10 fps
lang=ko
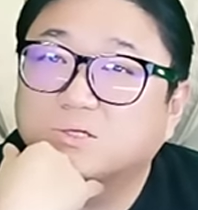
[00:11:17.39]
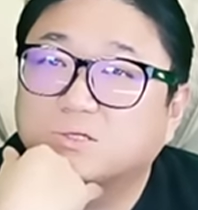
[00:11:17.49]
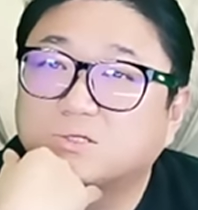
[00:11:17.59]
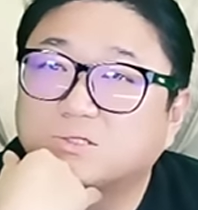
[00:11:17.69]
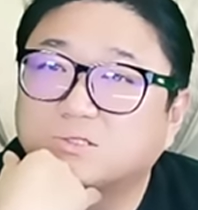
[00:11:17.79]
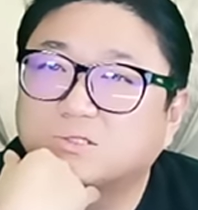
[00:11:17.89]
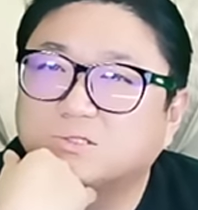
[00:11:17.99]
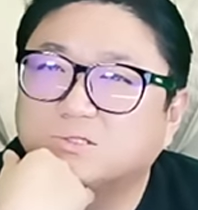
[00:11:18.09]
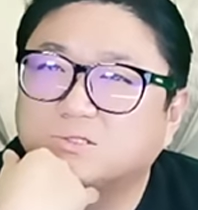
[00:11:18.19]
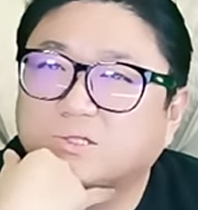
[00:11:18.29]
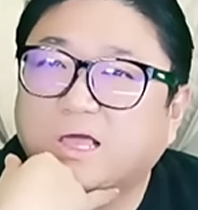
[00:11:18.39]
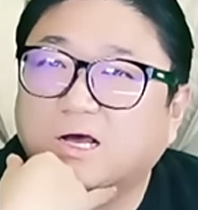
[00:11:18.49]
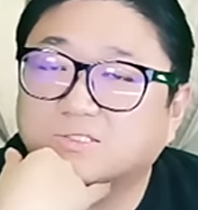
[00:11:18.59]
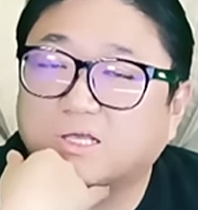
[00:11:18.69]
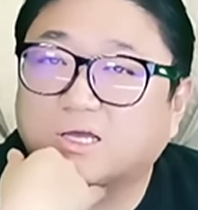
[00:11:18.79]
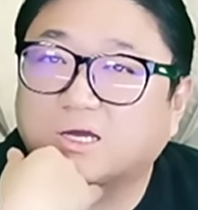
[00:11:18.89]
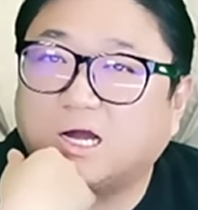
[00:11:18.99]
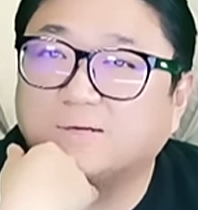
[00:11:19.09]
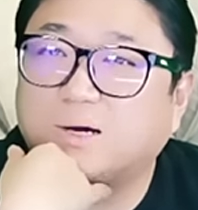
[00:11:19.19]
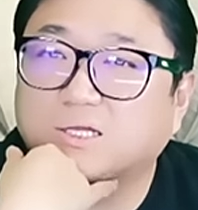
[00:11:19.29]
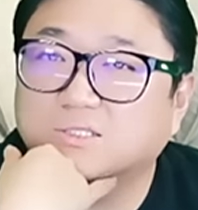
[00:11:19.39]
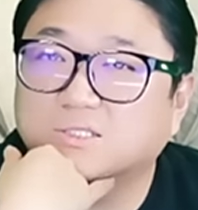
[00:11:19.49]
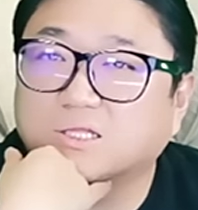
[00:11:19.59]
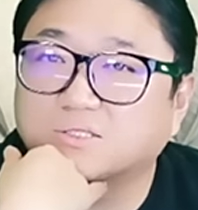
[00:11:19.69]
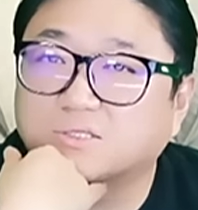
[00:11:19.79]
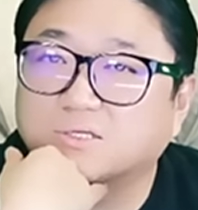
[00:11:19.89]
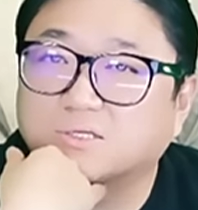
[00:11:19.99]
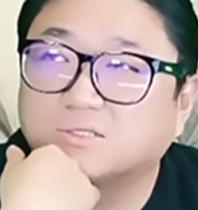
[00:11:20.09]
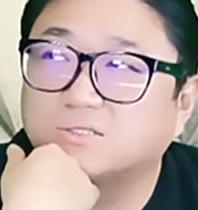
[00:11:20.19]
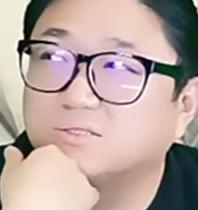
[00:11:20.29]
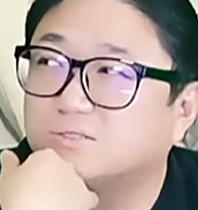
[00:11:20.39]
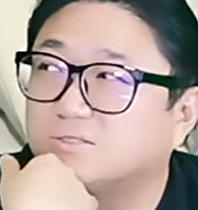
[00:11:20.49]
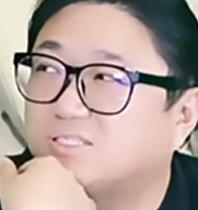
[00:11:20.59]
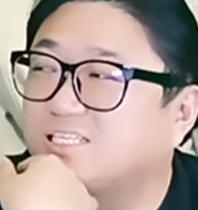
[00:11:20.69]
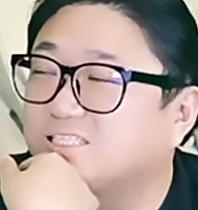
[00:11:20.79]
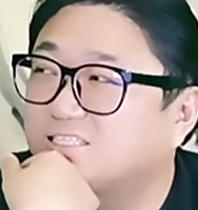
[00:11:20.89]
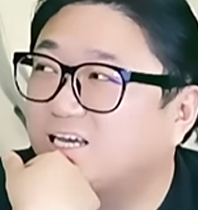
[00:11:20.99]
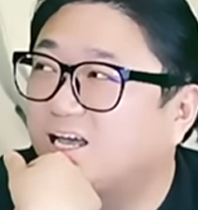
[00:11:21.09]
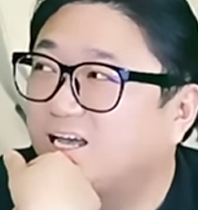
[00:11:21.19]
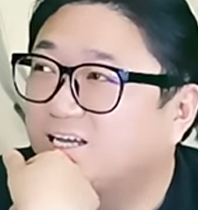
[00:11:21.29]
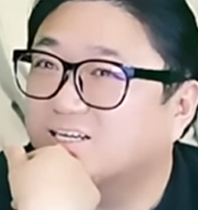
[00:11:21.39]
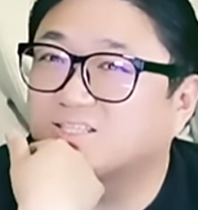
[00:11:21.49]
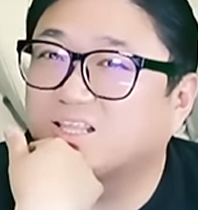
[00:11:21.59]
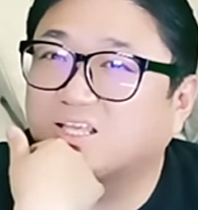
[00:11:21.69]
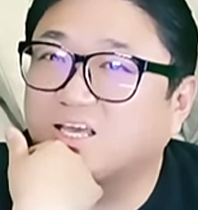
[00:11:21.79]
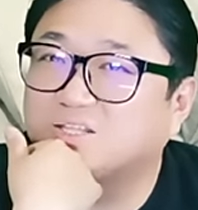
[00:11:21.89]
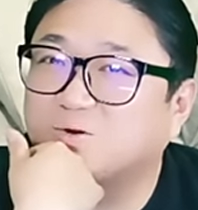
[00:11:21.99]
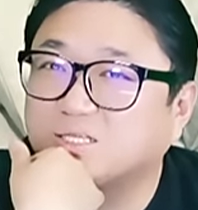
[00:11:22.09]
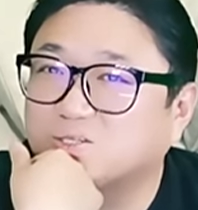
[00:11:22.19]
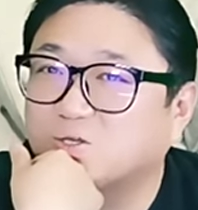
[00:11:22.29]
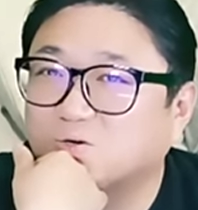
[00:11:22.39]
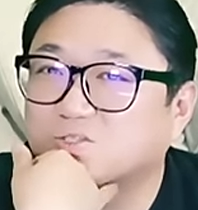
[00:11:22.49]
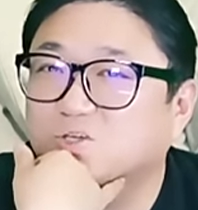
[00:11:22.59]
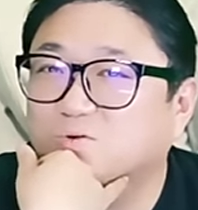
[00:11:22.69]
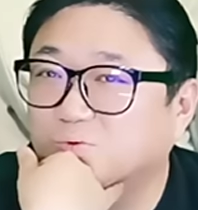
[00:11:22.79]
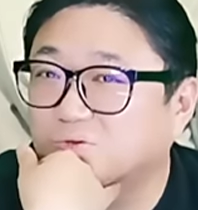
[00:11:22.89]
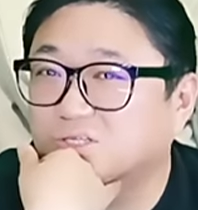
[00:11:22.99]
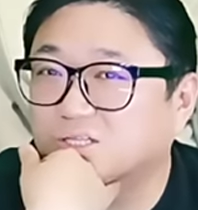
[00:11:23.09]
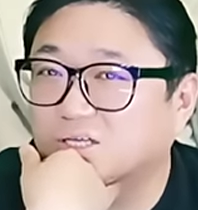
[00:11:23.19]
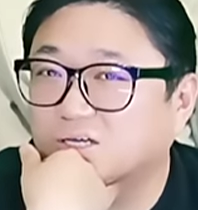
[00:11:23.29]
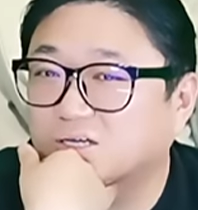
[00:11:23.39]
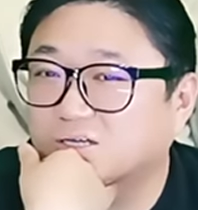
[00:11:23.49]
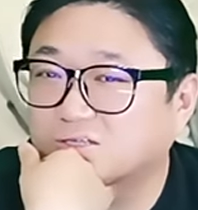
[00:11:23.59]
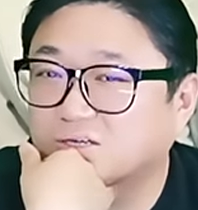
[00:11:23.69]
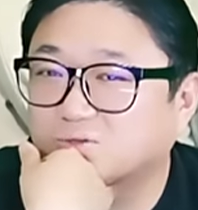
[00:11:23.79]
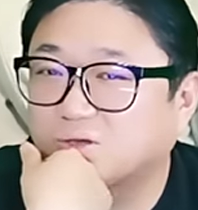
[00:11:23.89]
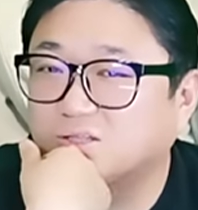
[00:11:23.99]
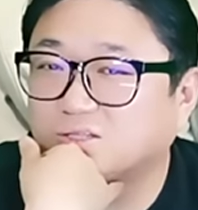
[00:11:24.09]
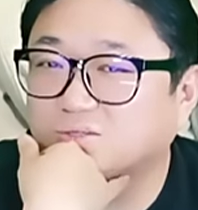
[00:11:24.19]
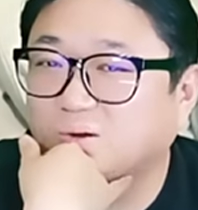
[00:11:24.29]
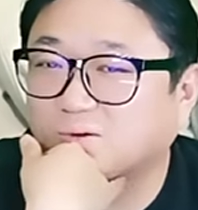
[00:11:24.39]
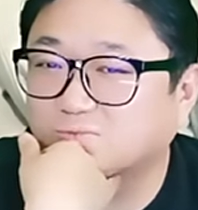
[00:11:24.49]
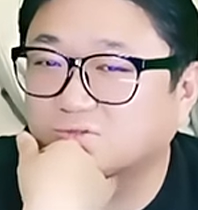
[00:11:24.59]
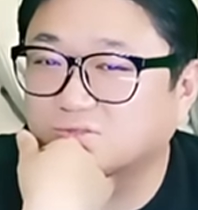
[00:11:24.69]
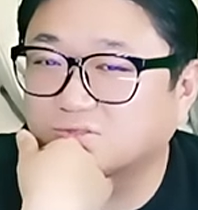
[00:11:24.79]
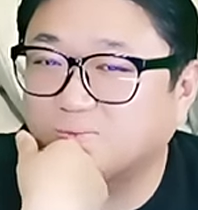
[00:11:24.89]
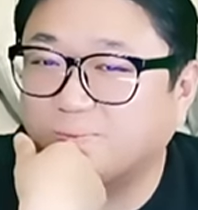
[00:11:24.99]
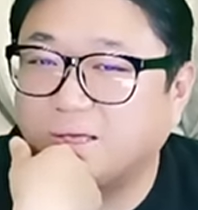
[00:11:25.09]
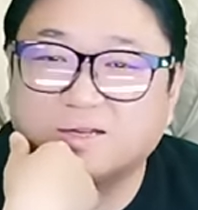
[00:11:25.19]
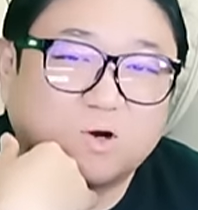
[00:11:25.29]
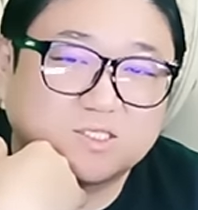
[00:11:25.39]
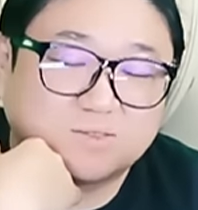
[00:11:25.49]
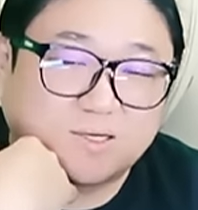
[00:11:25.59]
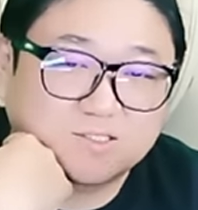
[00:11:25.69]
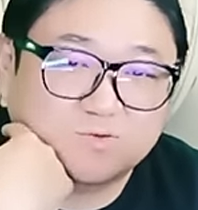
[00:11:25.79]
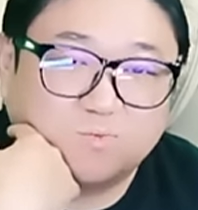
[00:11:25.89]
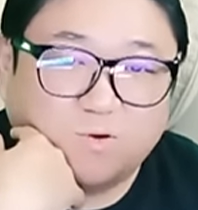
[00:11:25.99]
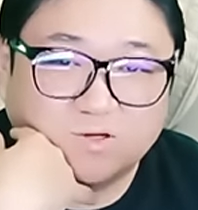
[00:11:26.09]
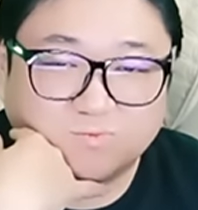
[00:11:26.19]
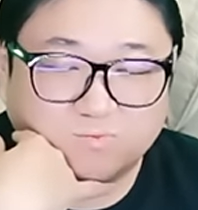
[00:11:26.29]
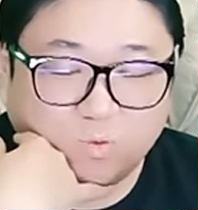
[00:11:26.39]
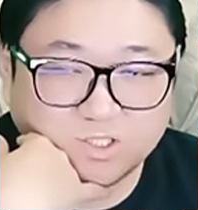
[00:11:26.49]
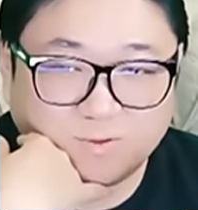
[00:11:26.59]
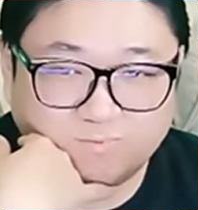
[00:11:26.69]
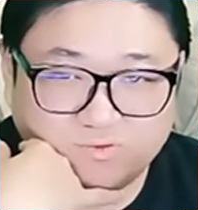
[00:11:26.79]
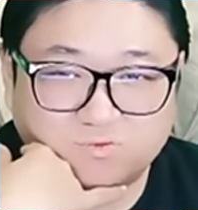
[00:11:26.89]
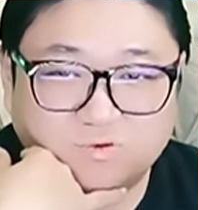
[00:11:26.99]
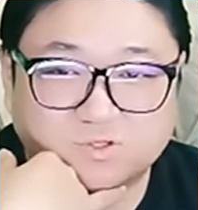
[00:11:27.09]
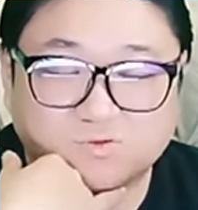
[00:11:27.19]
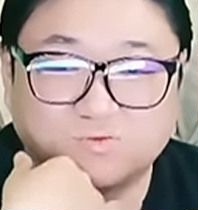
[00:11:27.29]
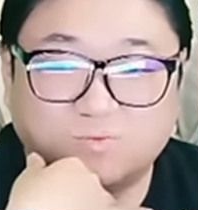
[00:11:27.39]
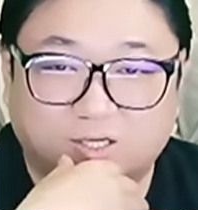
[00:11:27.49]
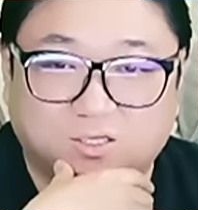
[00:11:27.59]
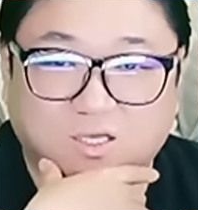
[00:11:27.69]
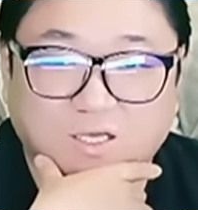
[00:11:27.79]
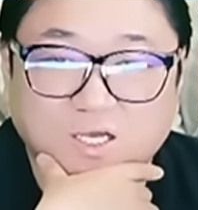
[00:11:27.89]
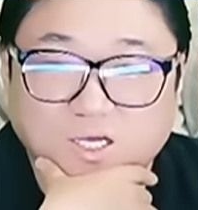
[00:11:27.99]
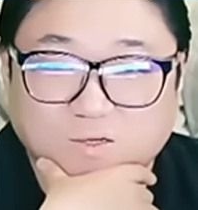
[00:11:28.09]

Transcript: 그 대학생 알바 같은 애들 그 진짜 그땐 걔네들이 완전 어른처럼 보였잖아 그래서 걔네들 막 무슨 정말 베레모 같이 막 쓰고 머리 모자 푹 눌러 쓰고 막 이렇게